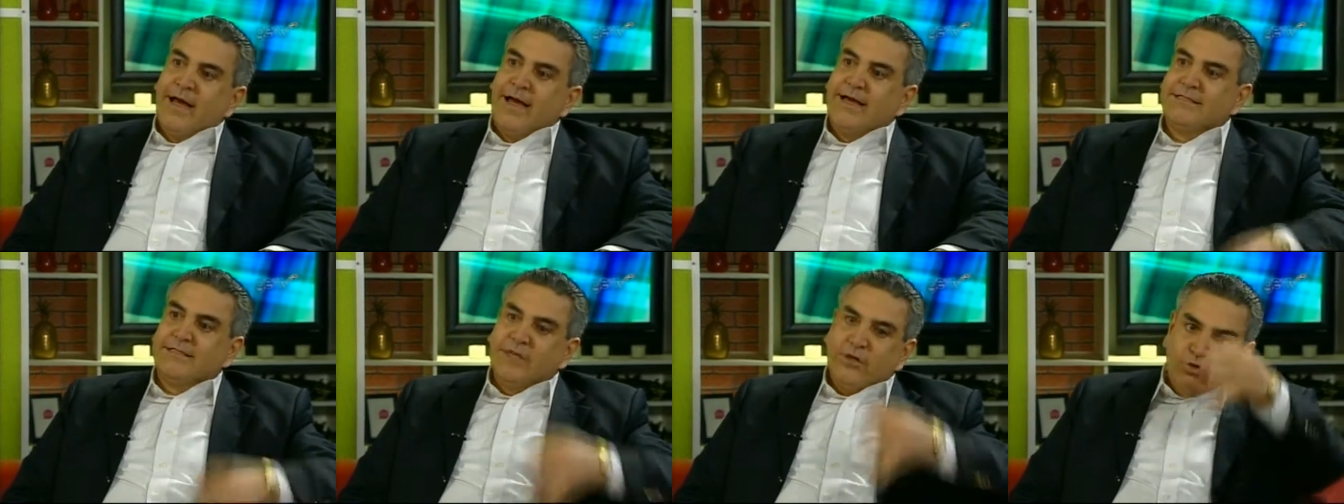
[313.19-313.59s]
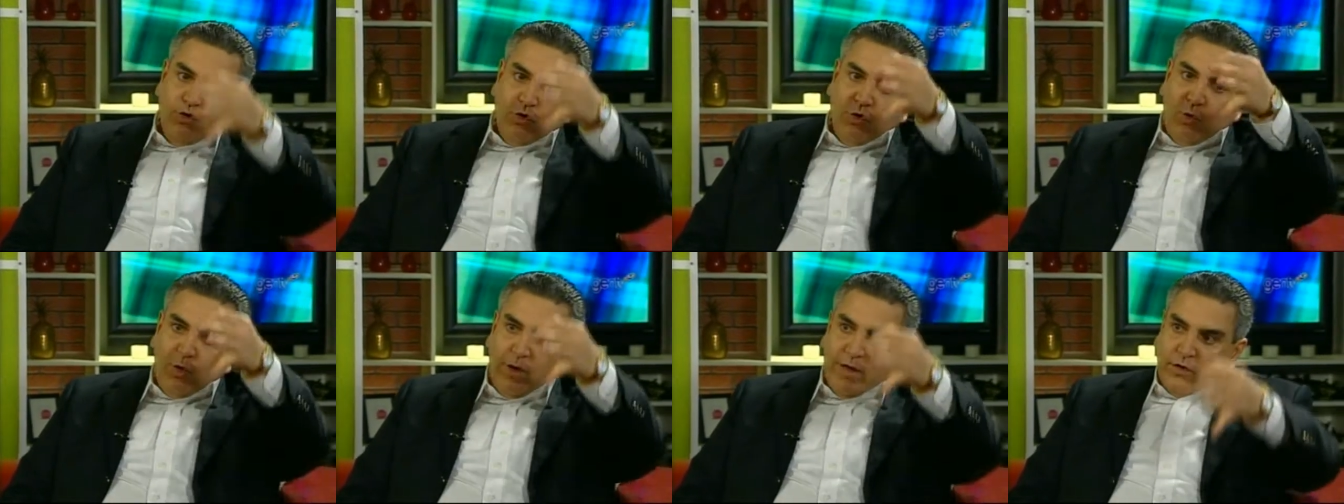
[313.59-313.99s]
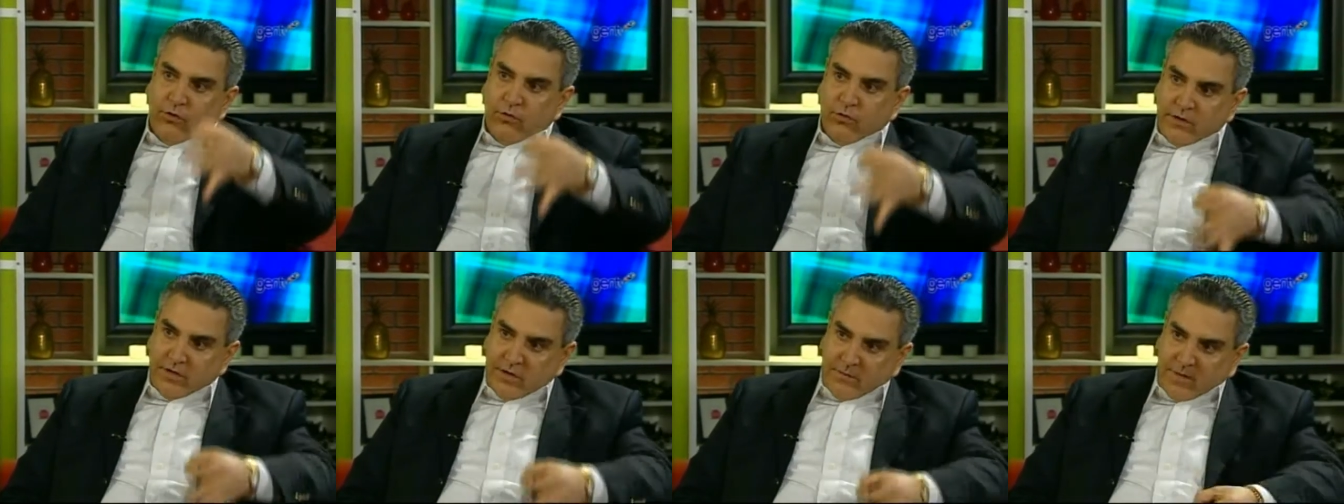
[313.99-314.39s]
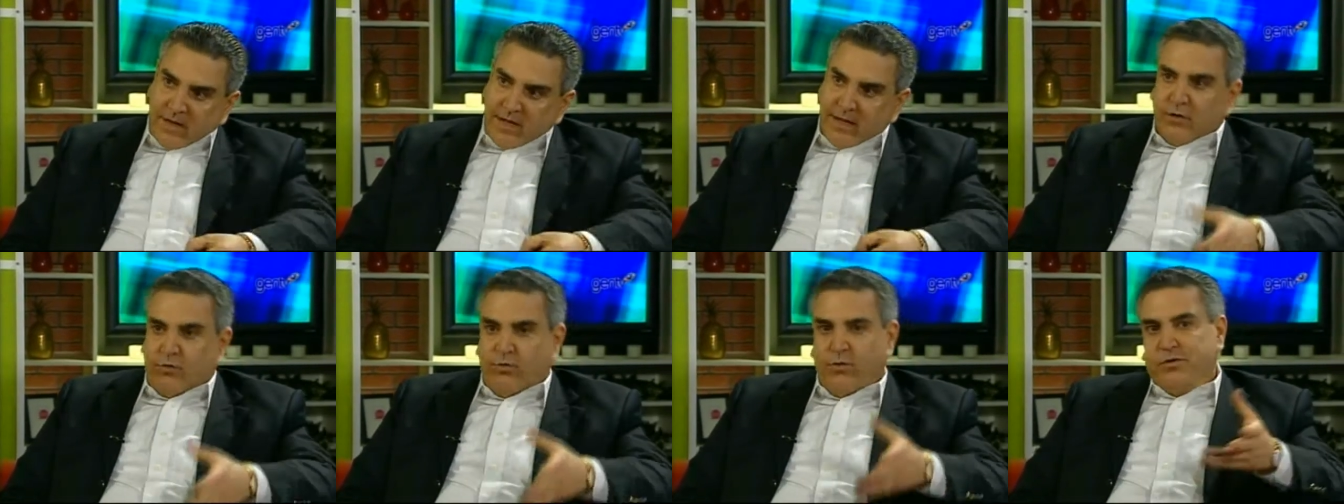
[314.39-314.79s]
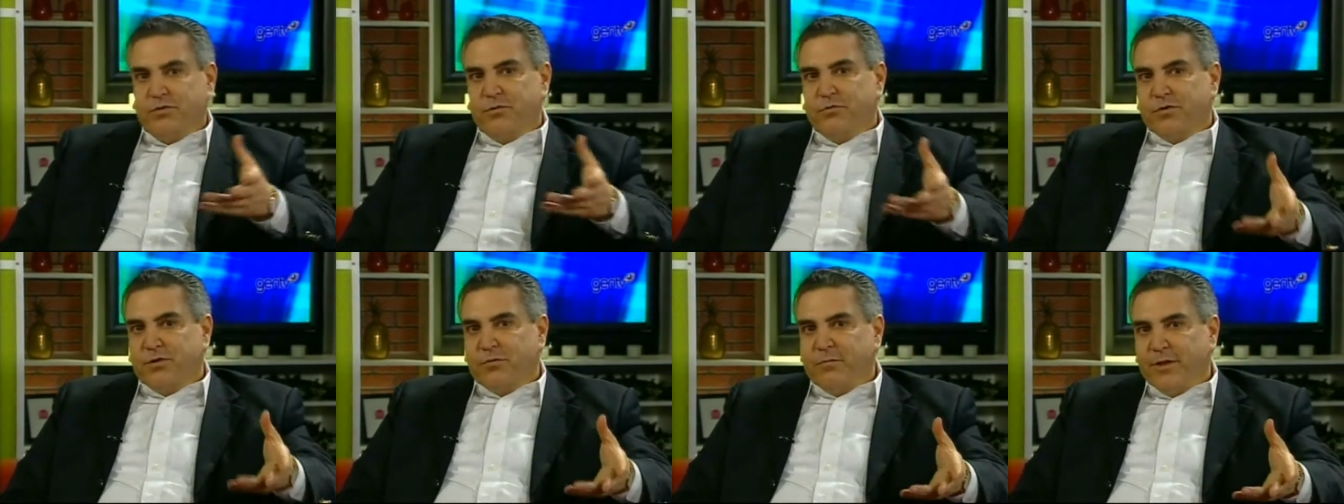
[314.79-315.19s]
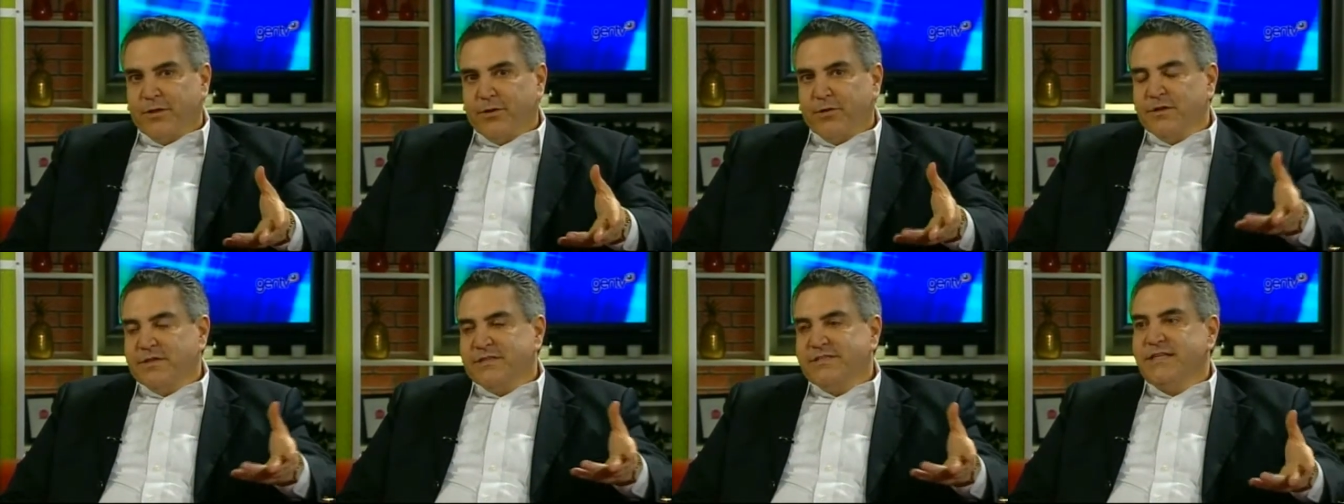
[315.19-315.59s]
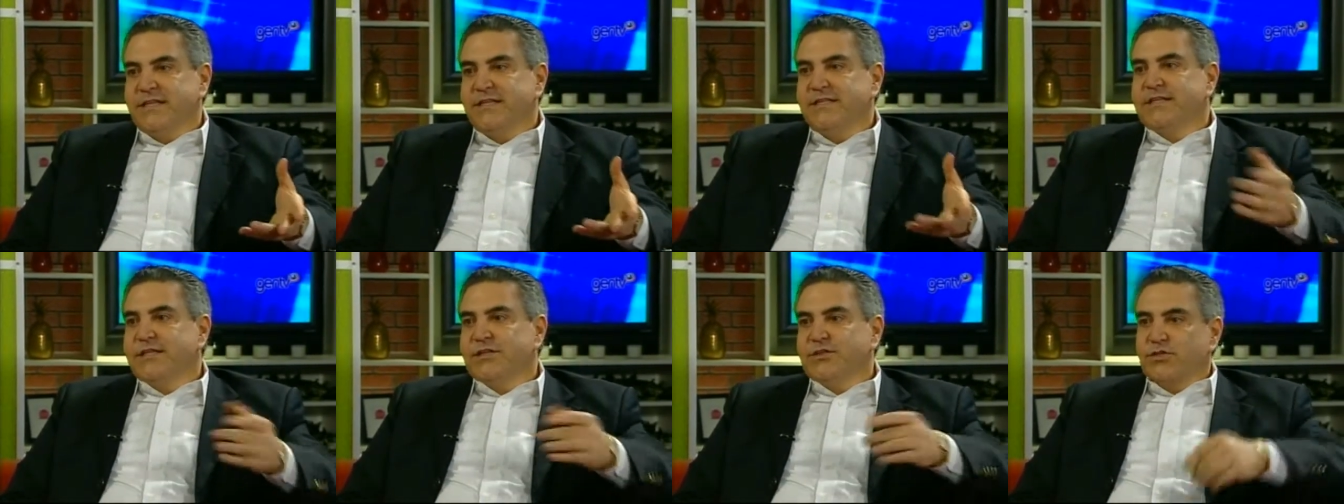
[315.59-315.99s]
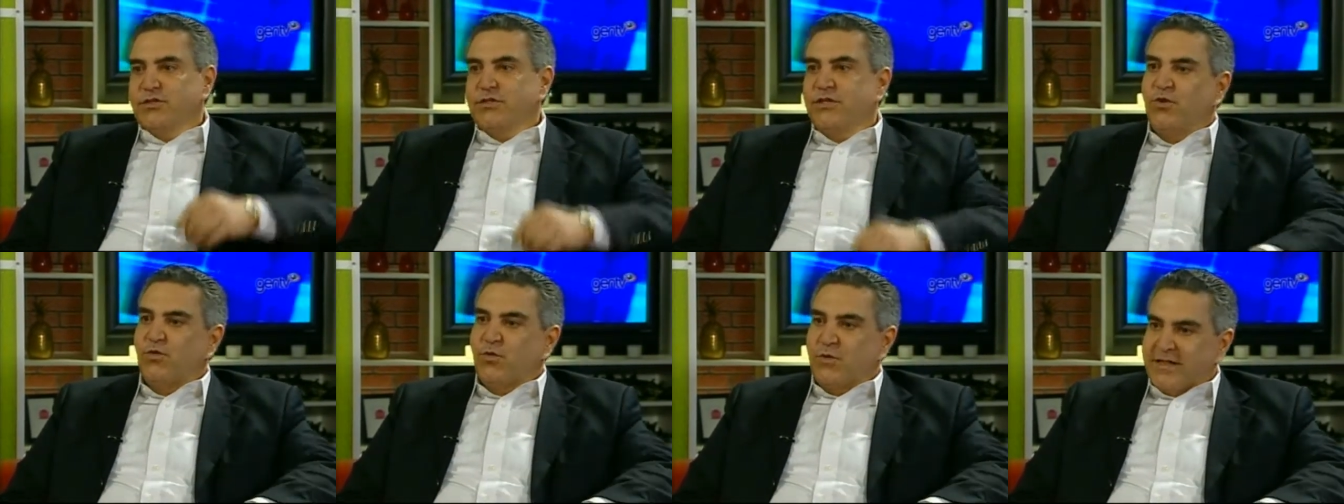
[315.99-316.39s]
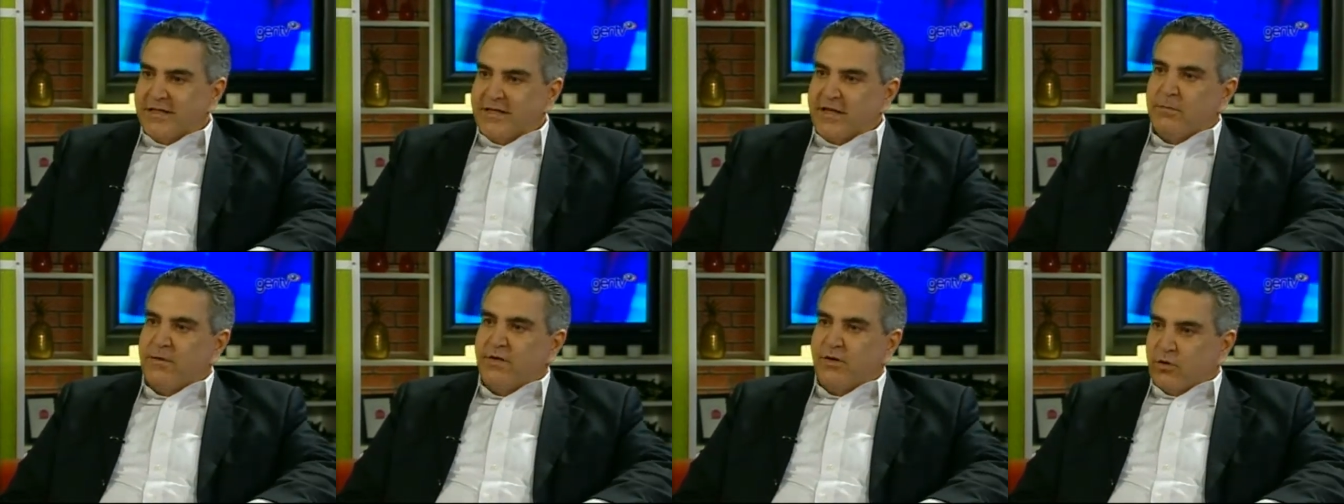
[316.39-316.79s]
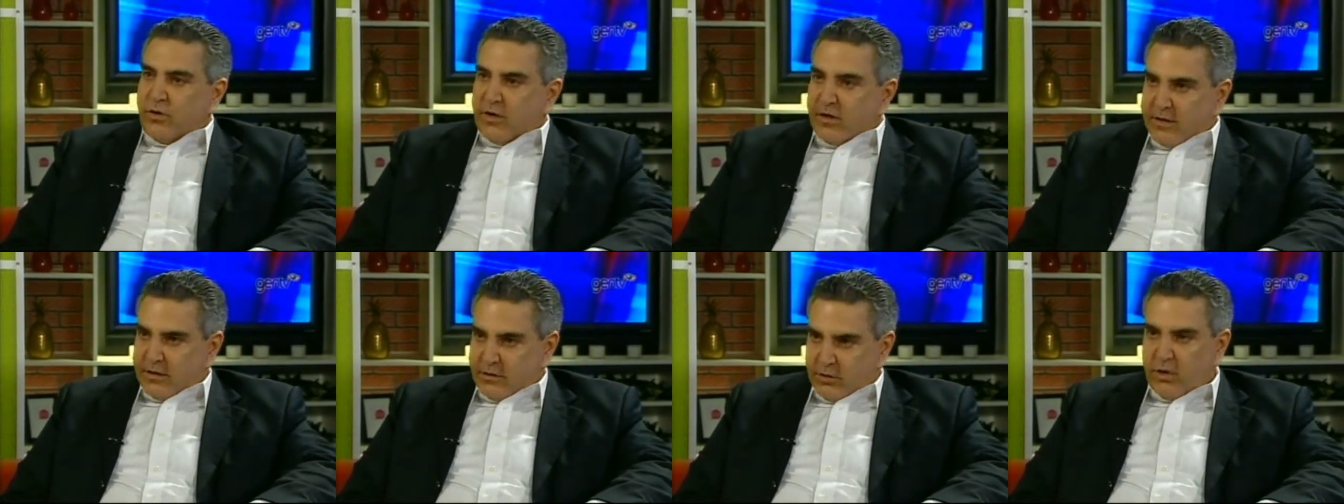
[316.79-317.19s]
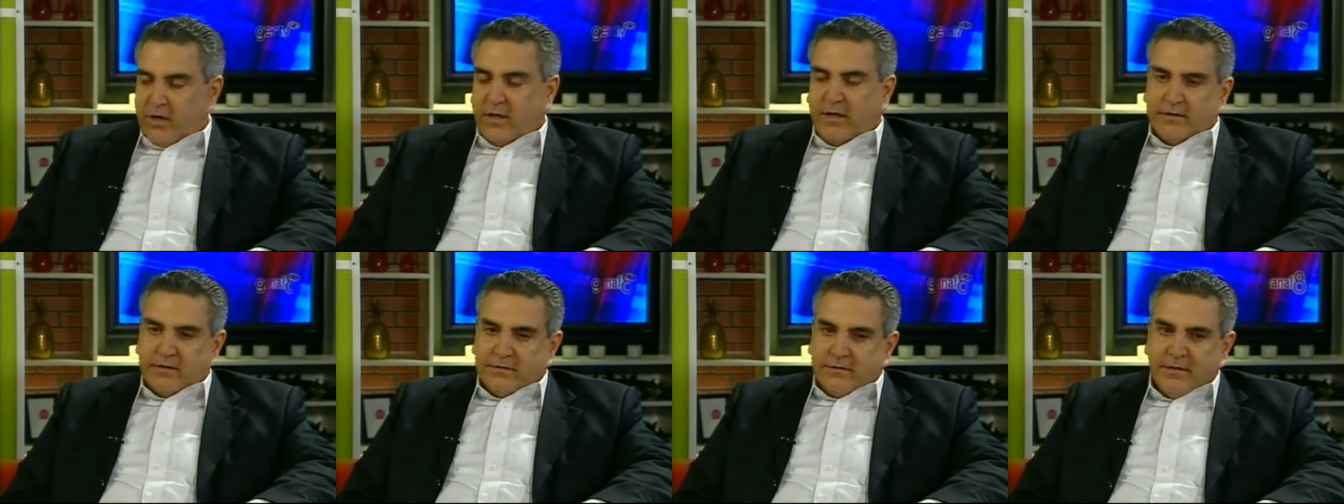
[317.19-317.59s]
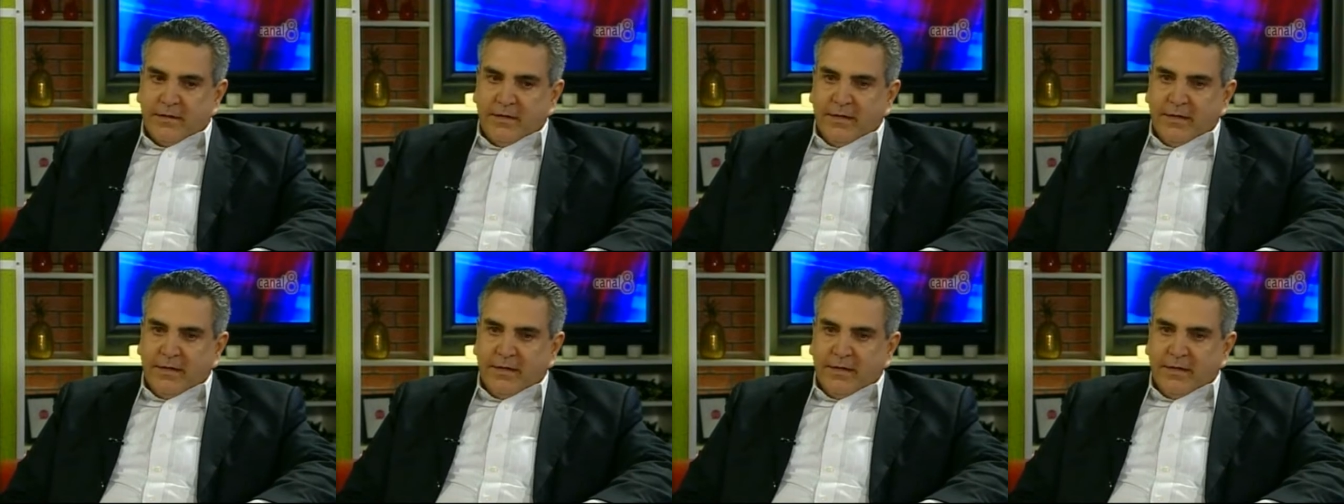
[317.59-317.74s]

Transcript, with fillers: Hacer un hueco en el mar cuesta un promedio de 100, 150 millones de dólares.